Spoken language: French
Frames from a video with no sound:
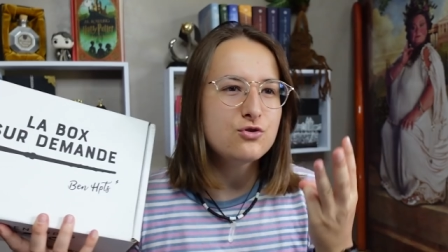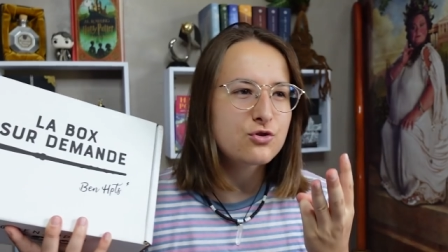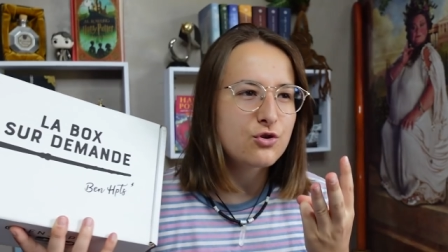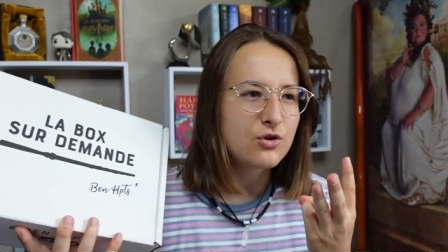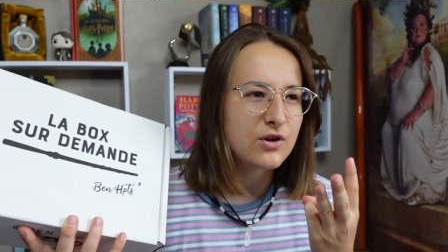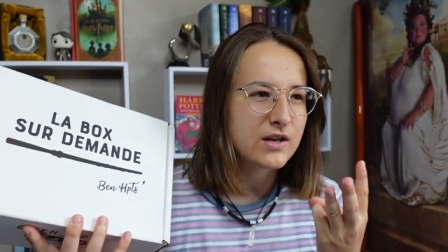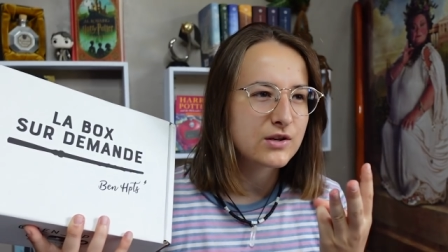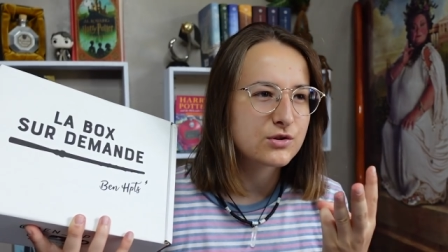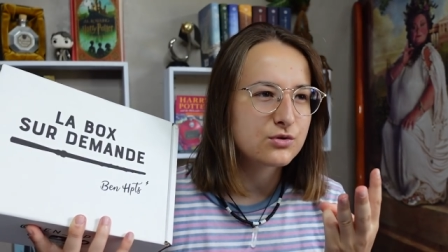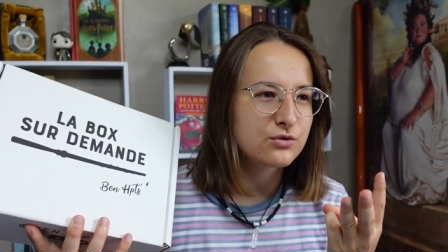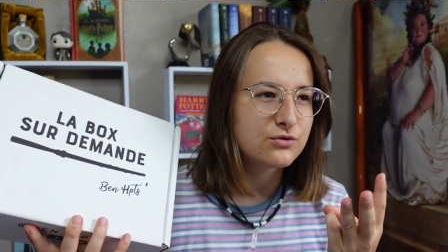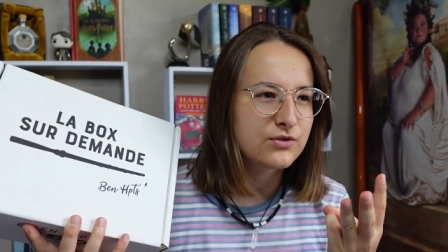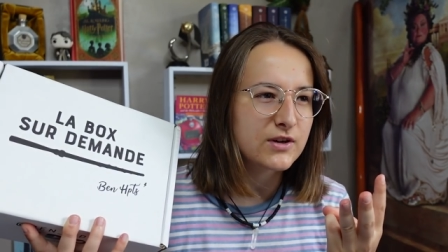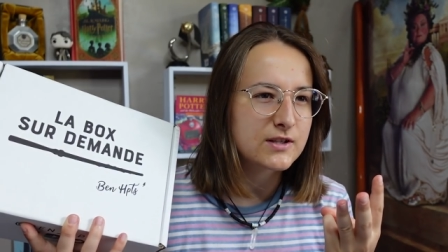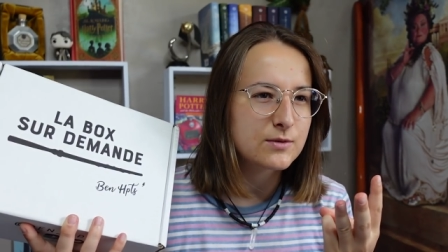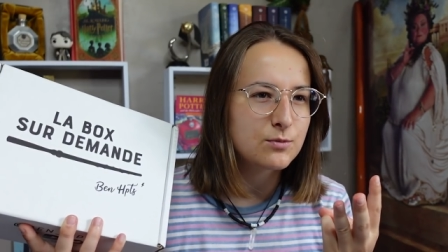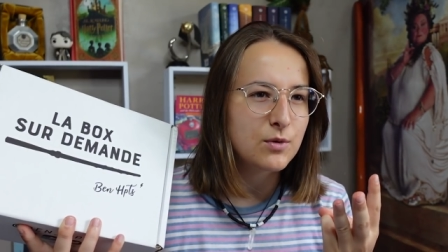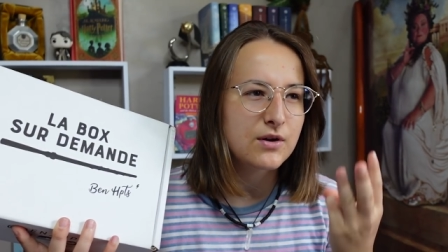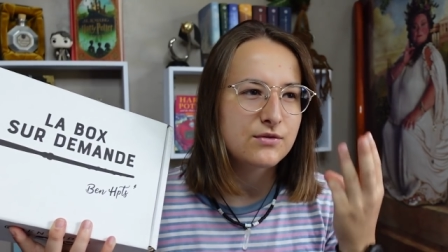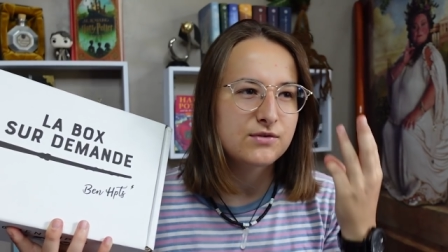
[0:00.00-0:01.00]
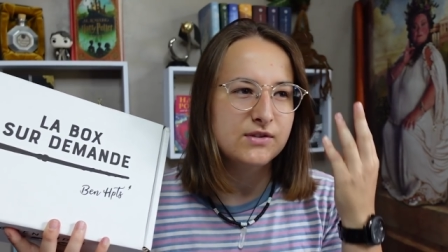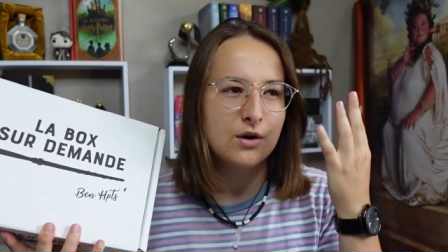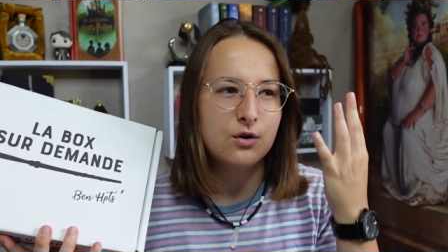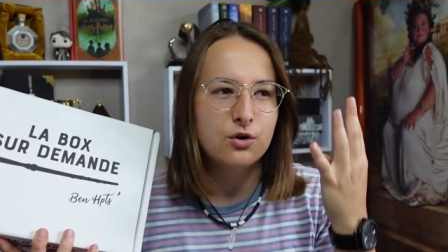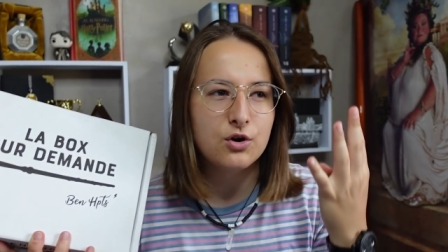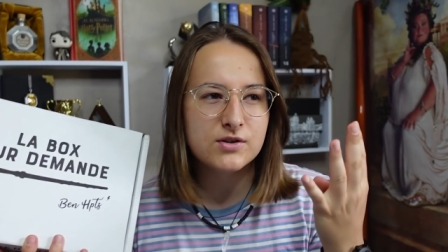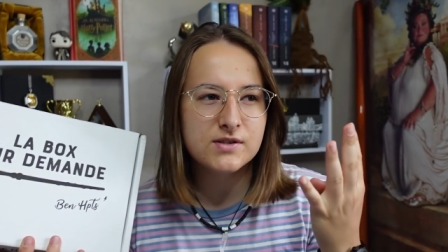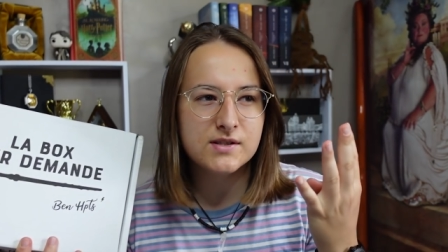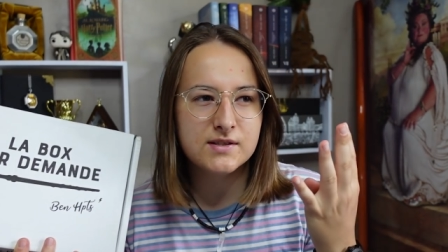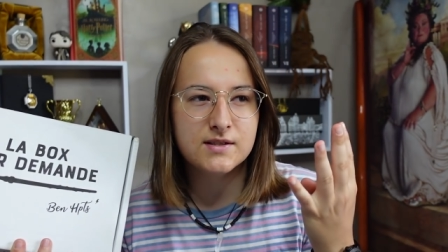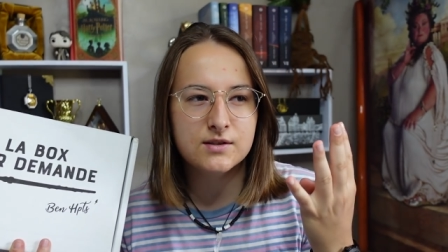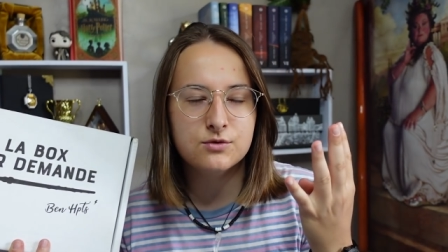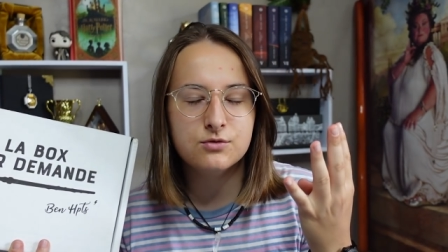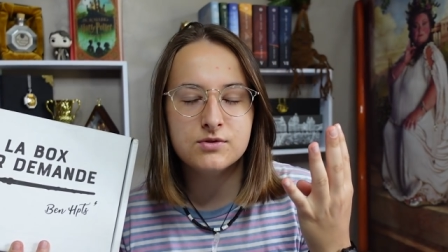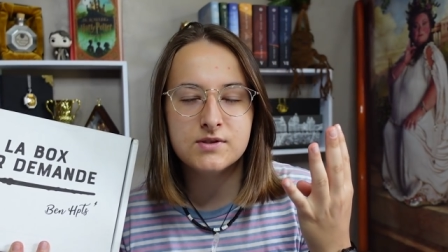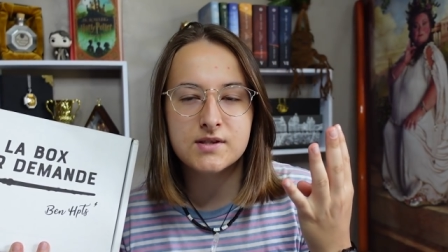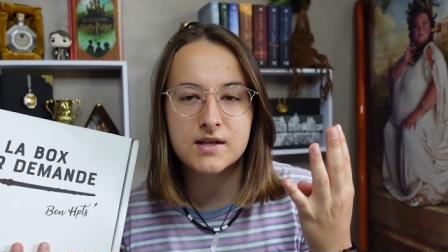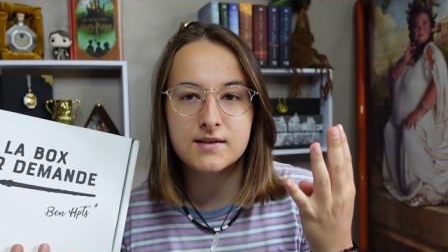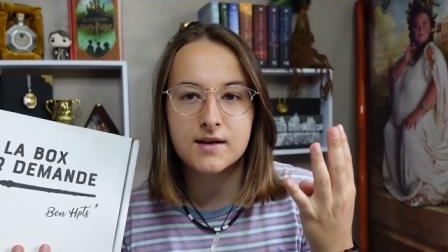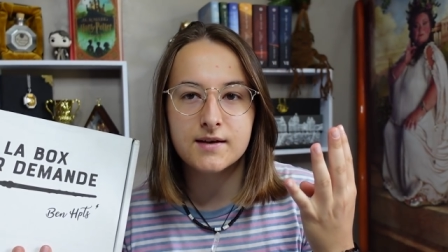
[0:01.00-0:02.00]
une collection de vêtements, il faisait encore ses
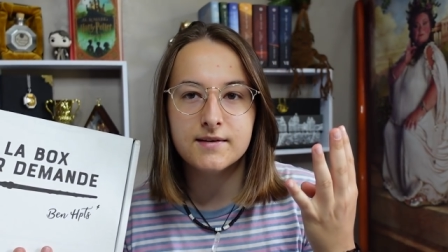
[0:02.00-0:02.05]
études cette